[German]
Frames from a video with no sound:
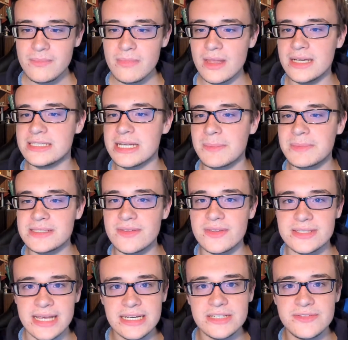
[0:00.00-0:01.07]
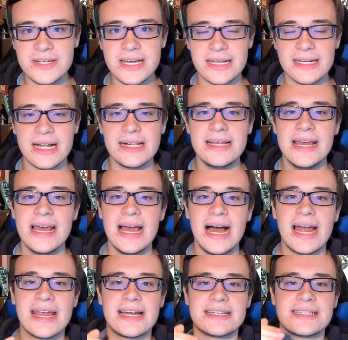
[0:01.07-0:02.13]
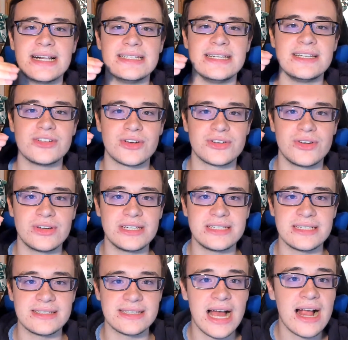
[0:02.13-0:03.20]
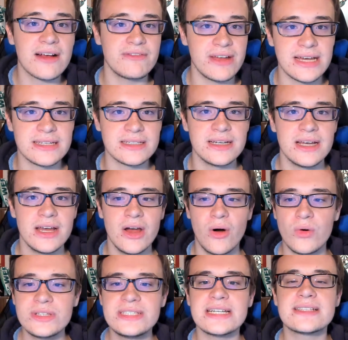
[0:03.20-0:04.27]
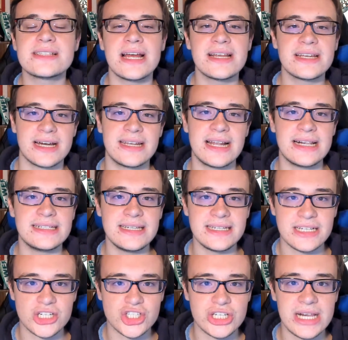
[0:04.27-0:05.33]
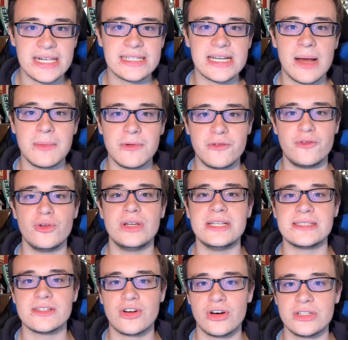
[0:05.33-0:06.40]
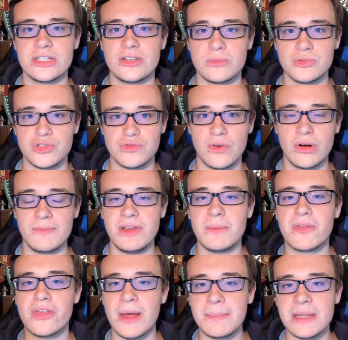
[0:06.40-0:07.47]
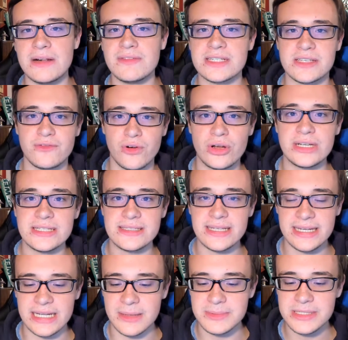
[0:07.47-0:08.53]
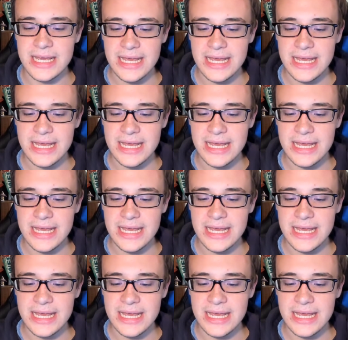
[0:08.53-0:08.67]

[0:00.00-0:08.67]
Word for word: Ich habe diesen Design TV Kanal, einen Kanal, den ich euch noch nicht sagen werde und jetzt einen Kanal, den ich erstellt habe für diesen Content Umschwung, wie im Thumbnail, was ihr vorhin gesehen habt.